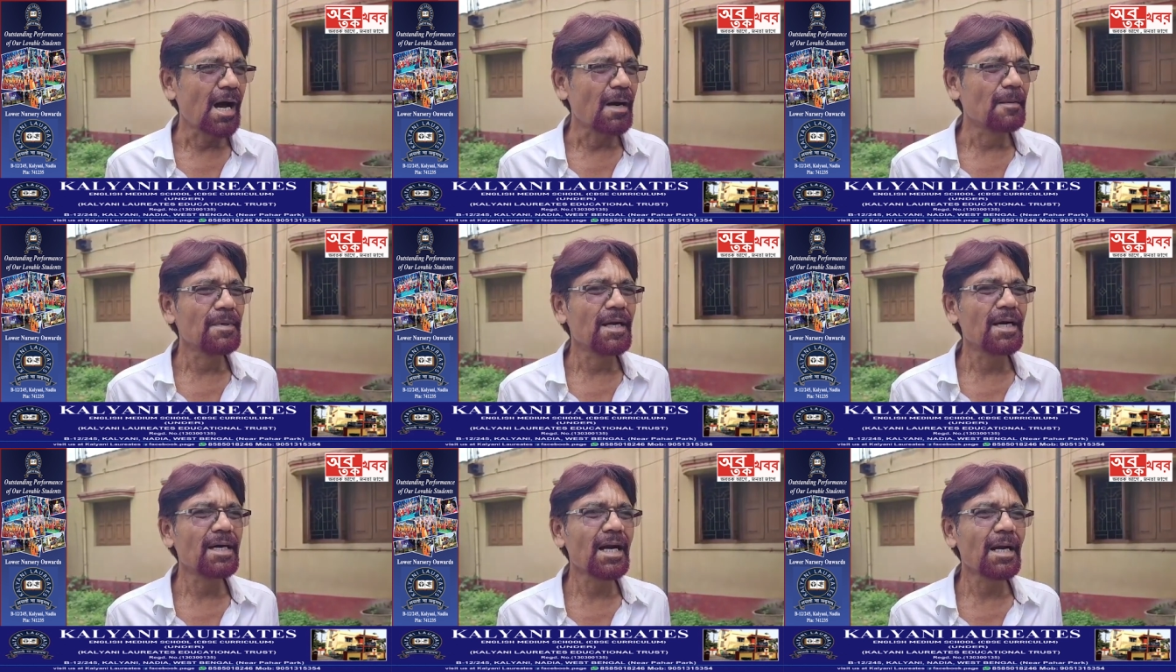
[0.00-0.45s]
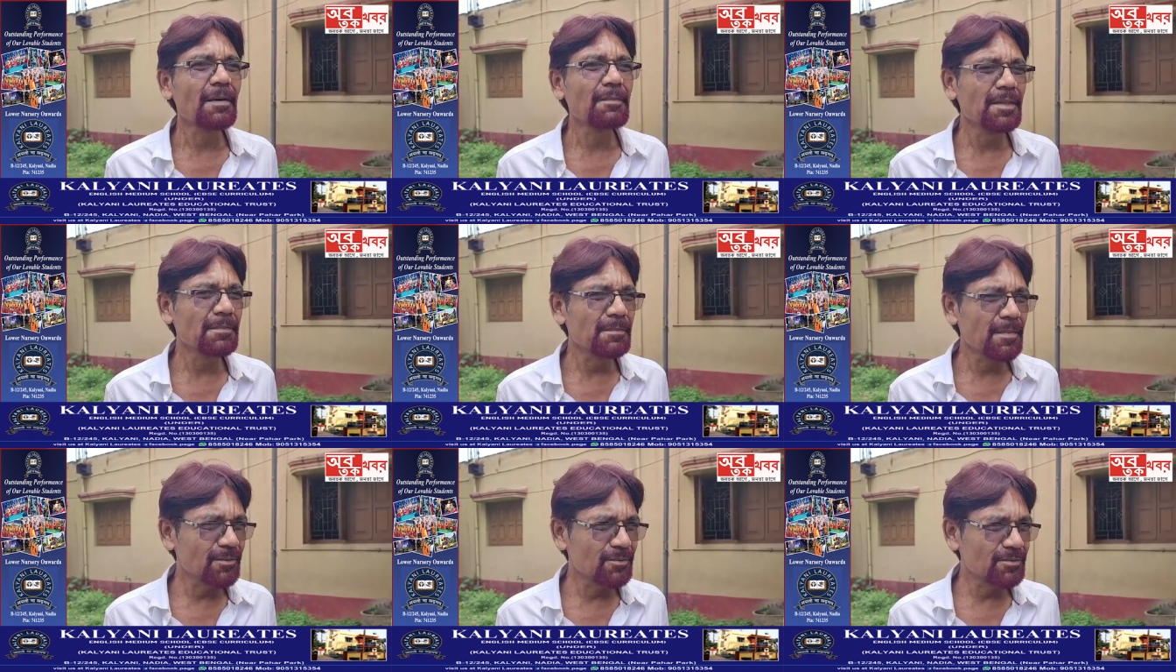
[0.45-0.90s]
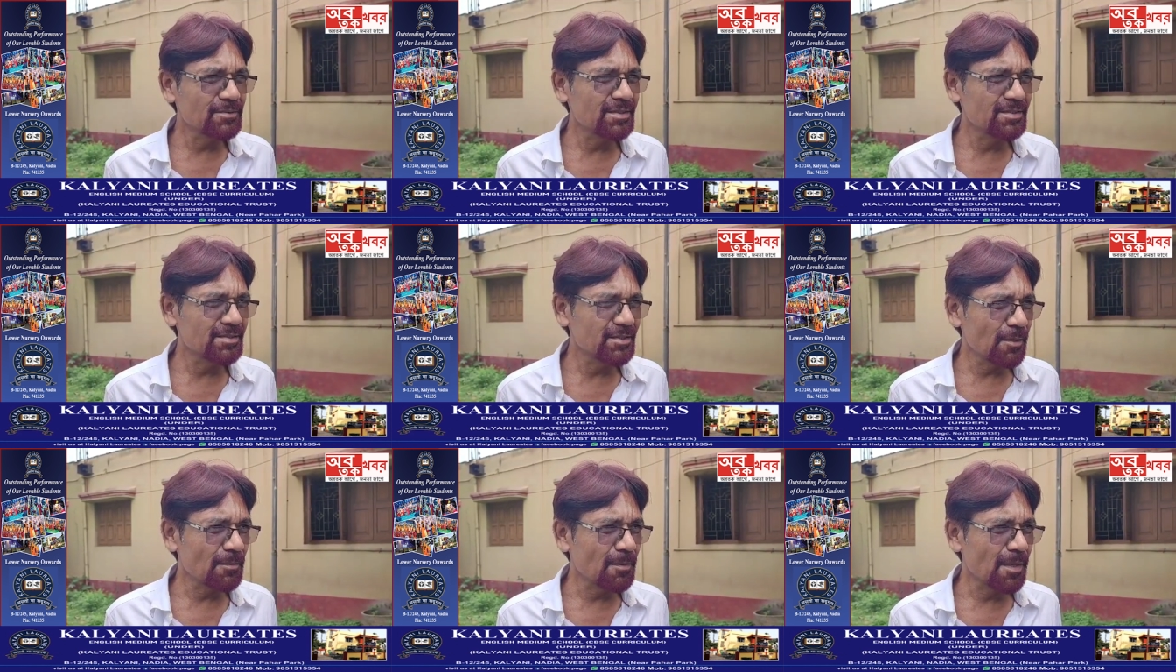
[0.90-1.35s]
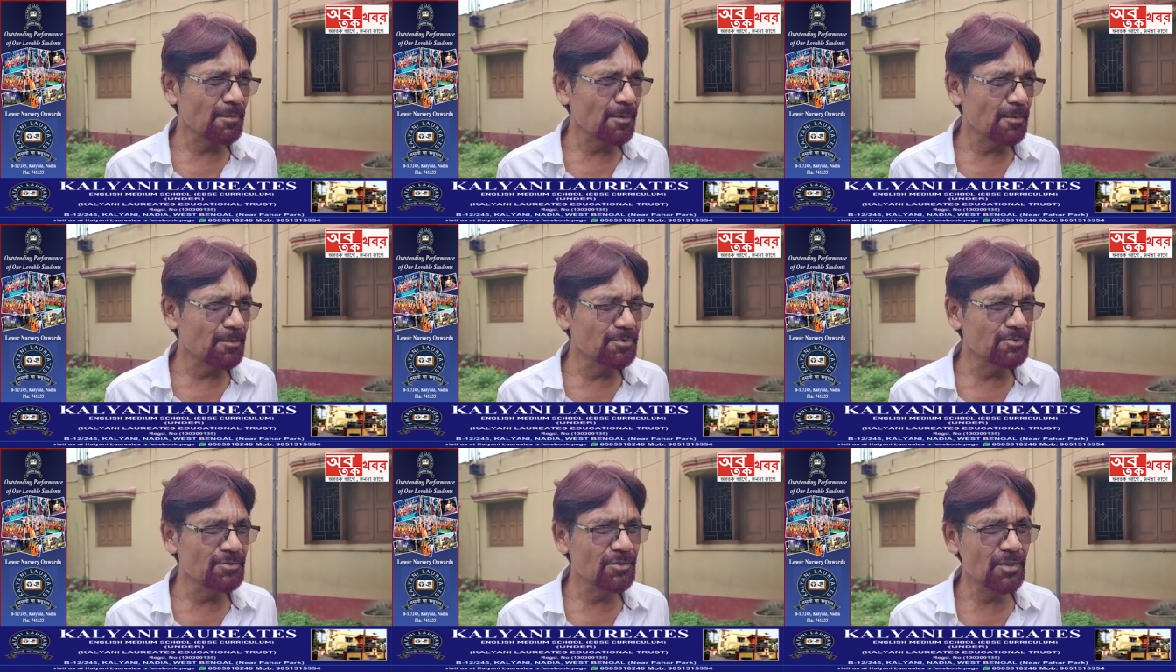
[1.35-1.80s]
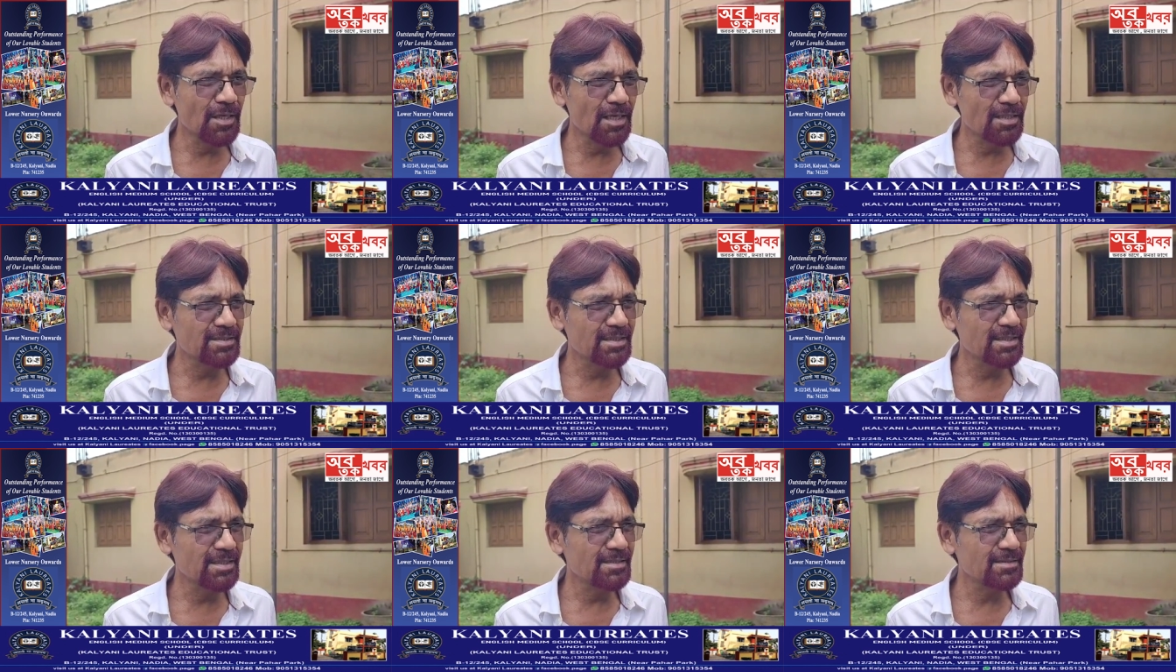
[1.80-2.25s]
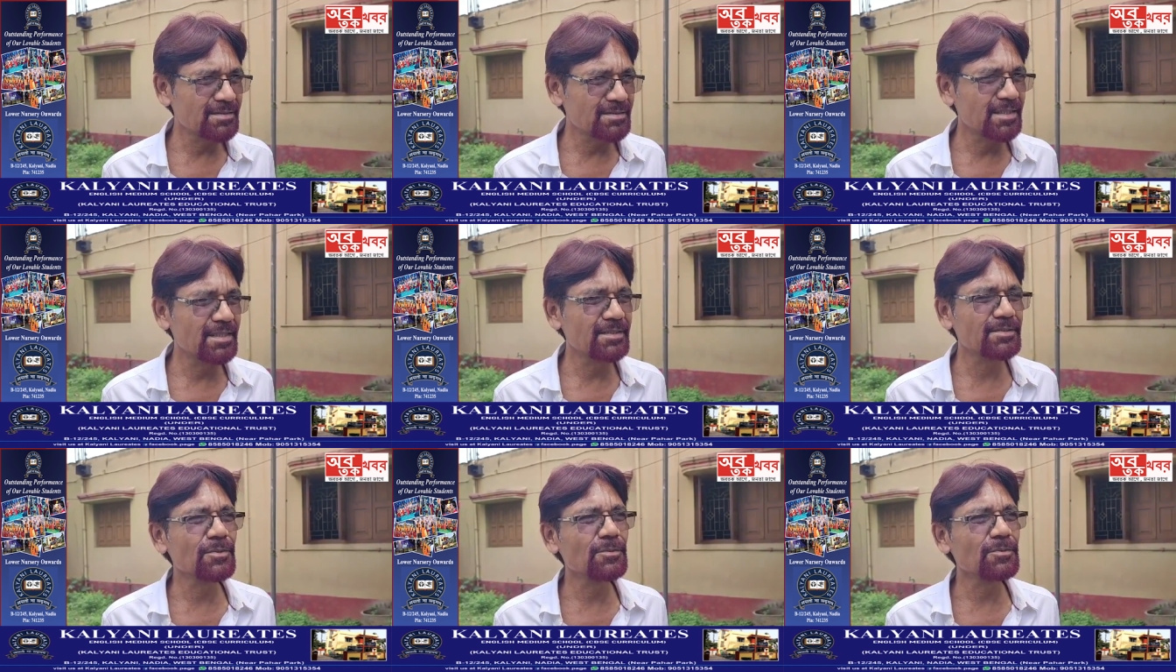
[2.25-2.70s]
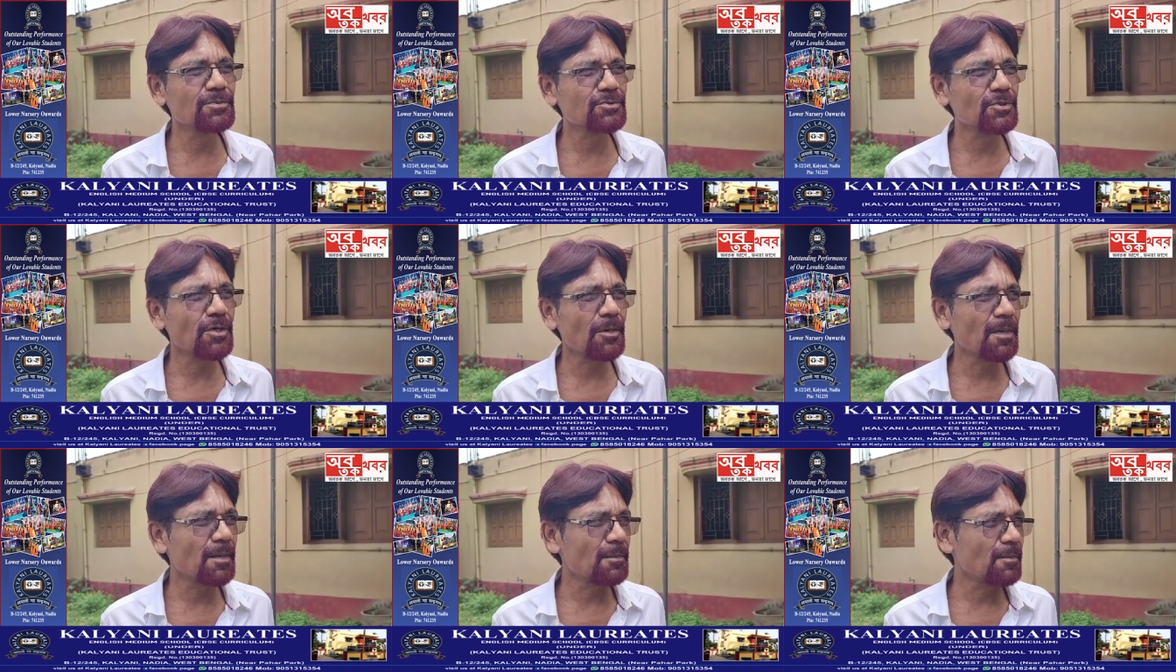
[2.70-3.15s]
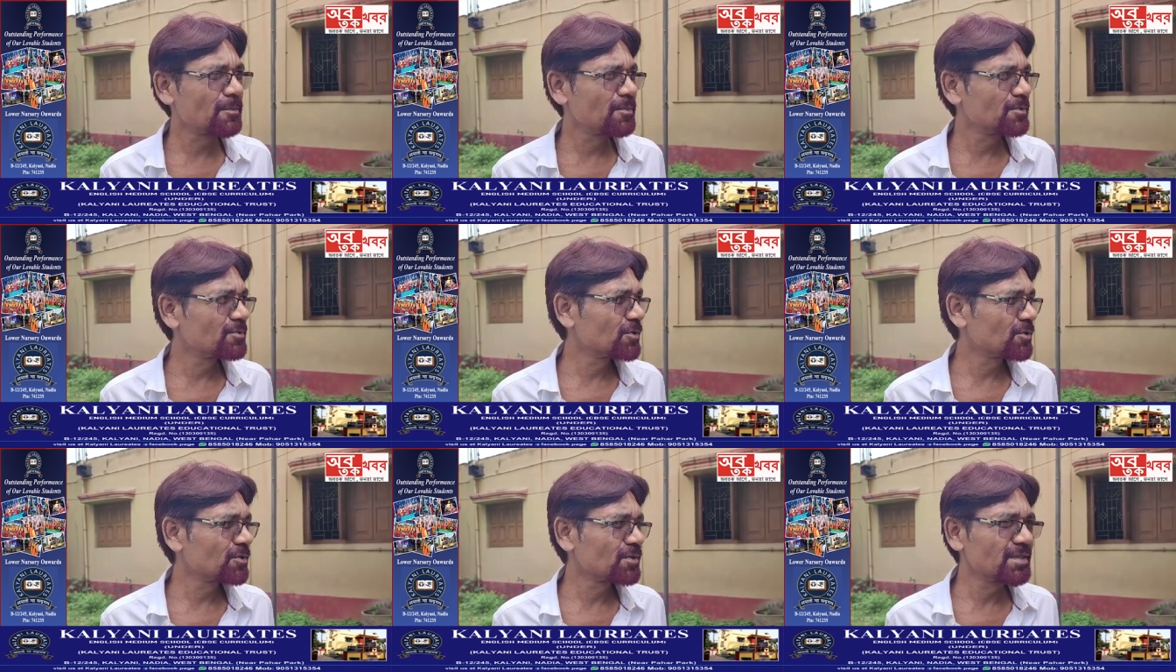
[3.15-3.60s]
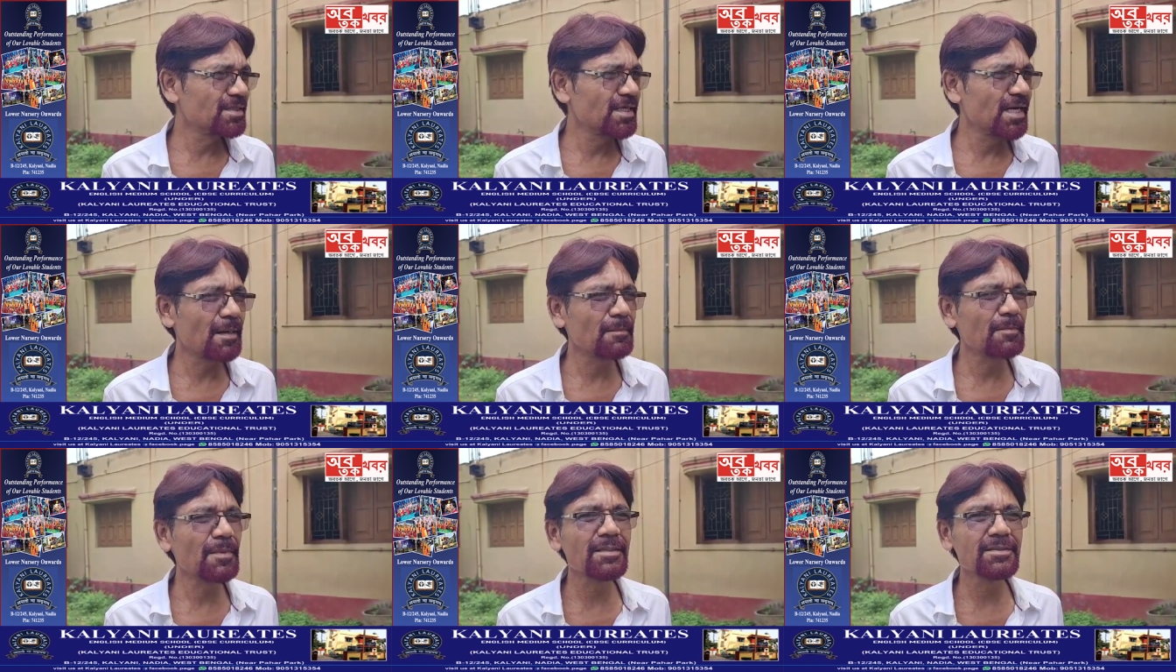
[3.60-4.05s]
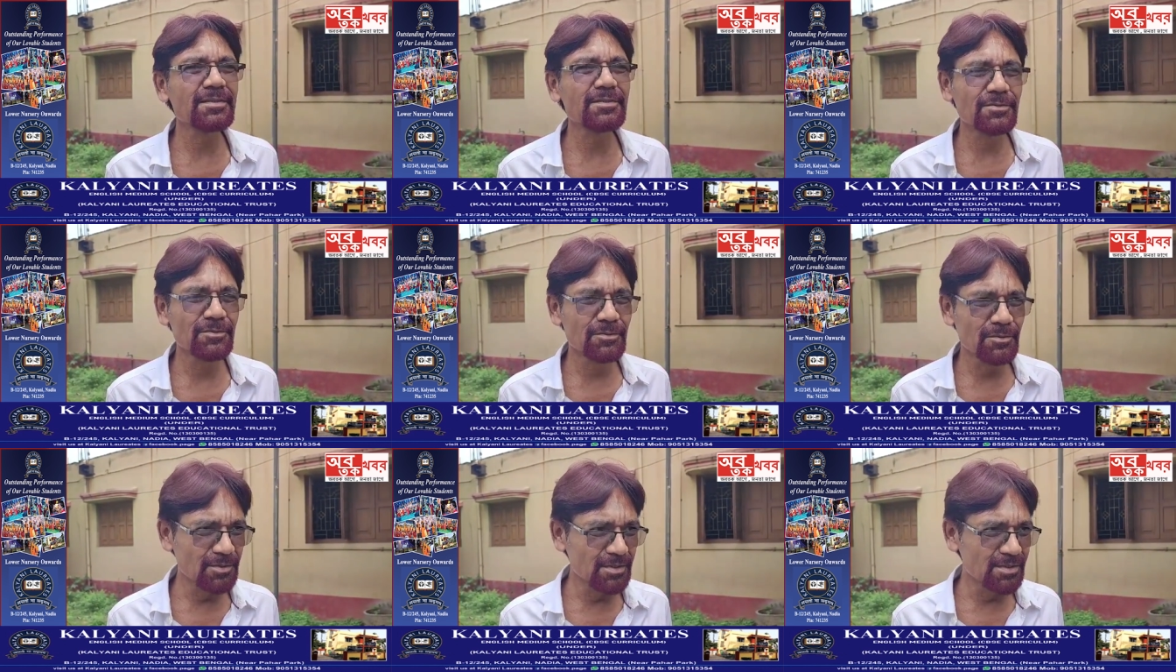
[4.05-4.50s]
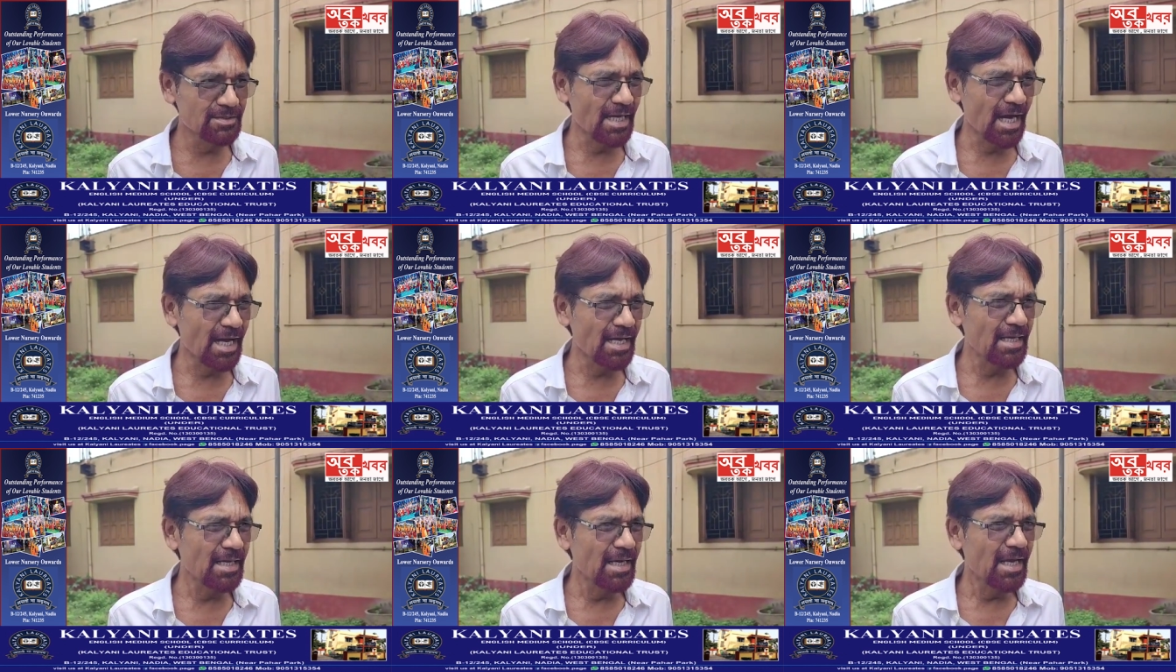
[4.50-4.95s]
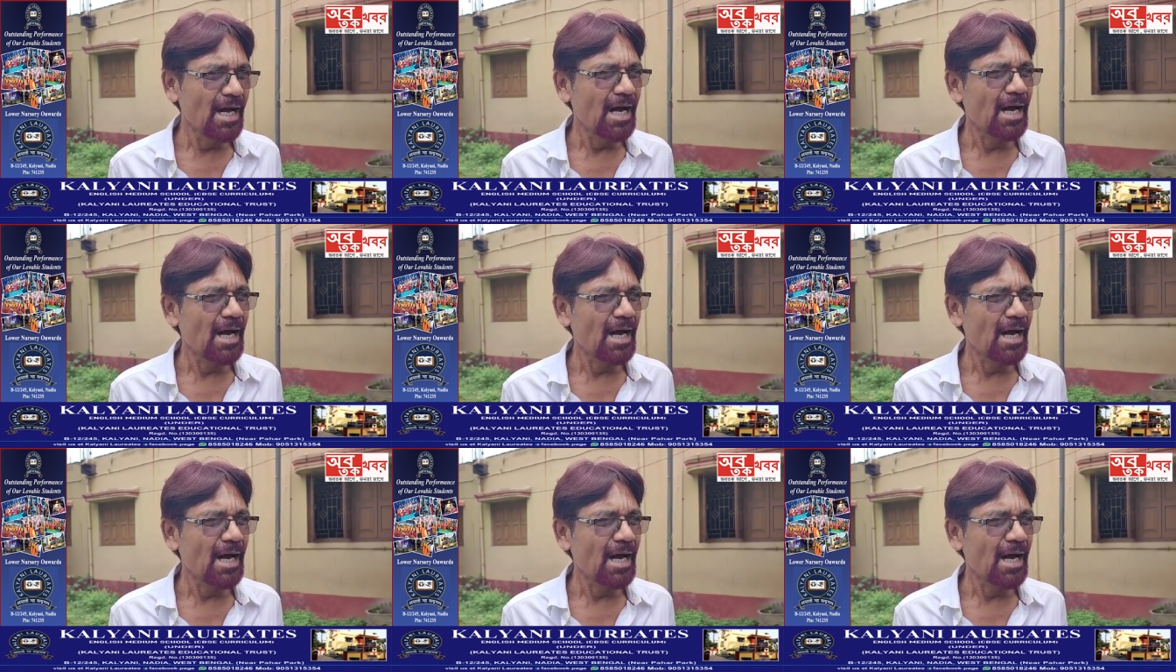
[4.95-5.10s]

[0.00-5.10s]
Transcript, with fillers: আমরা গ্রামের মানুষের যে অভাব অভিযোগ আছে সেই সমস্ত অভাব অভিযোগ নিয়ে আমরা যদি যাই